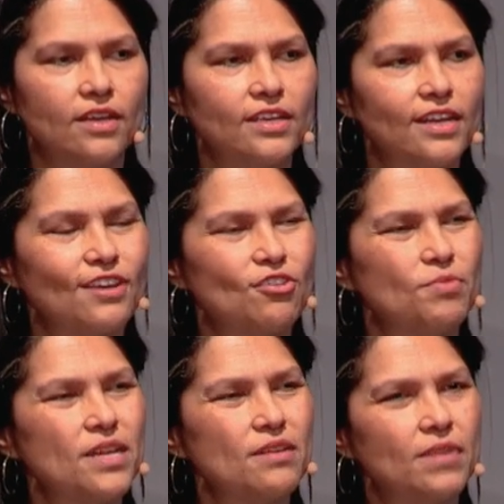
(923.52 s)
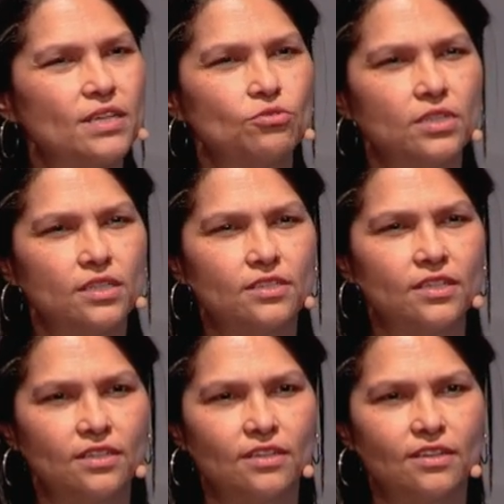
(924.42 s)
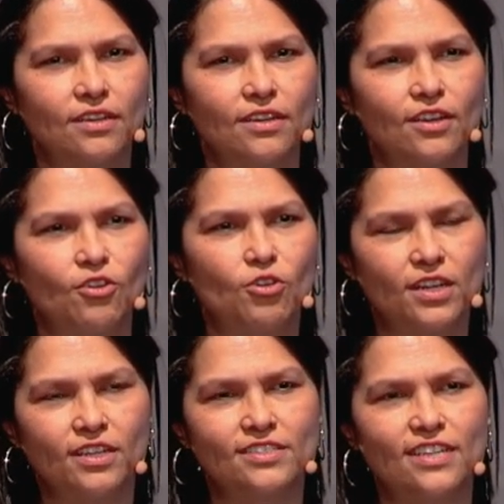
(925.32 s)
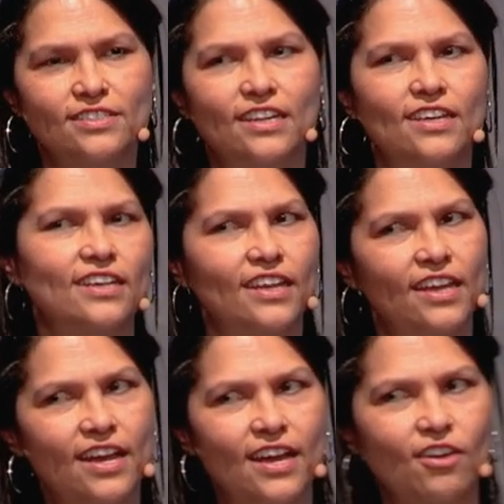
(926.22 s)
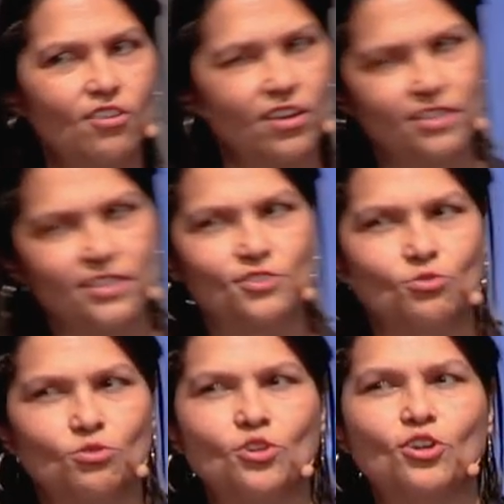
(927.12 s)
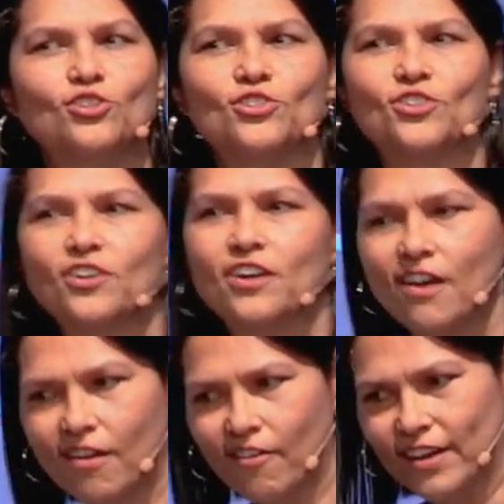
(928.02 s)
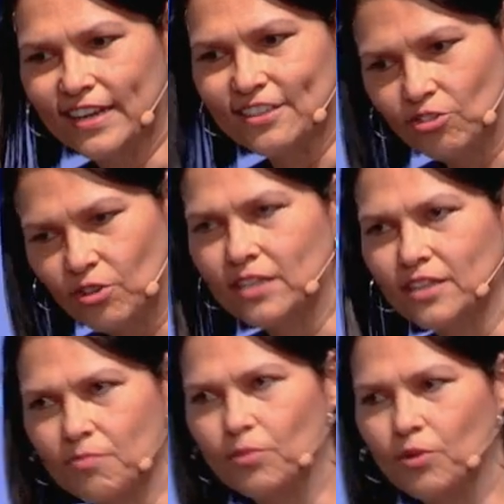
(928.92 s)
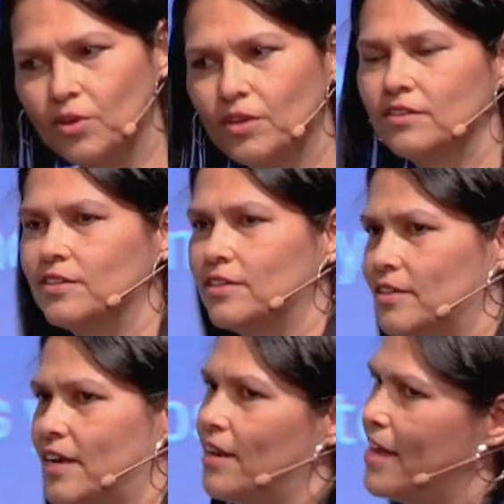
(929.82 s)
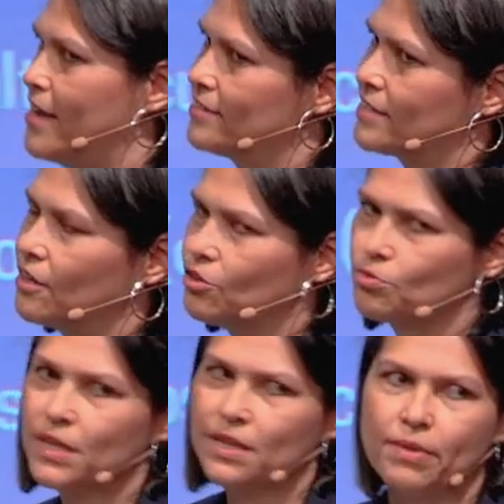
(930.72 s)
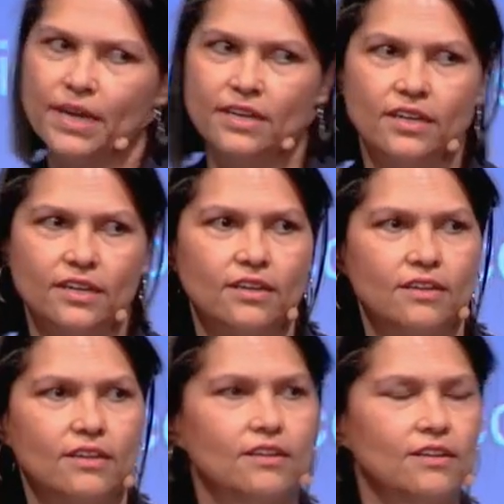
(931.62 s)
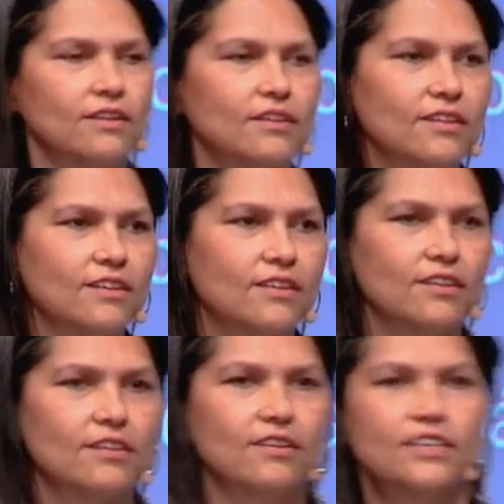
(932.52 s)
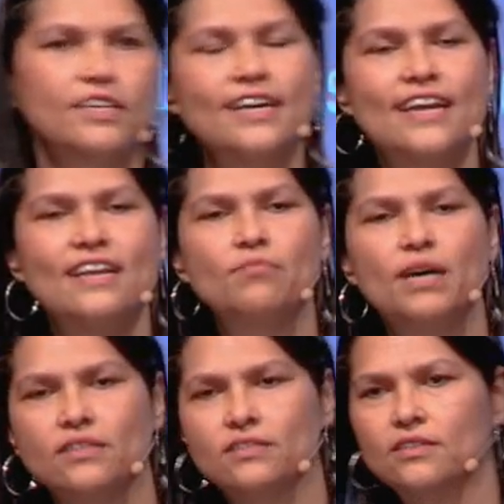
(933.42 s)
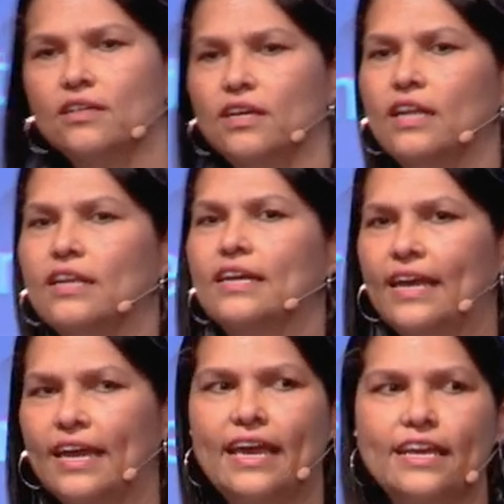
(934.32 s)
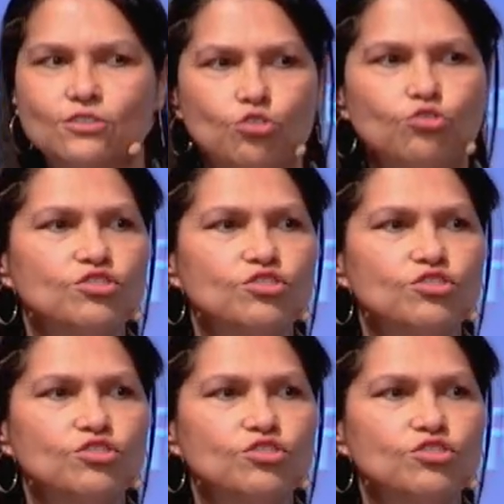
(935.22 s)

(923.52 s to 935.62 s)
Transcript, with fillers: ¿A quién le conviene más unirse con el que se hace la tarea, con el que es estudioso, con el que todo el tiempo eh, lee hasta los pies de página? ¿Quién gana más? ¿El que es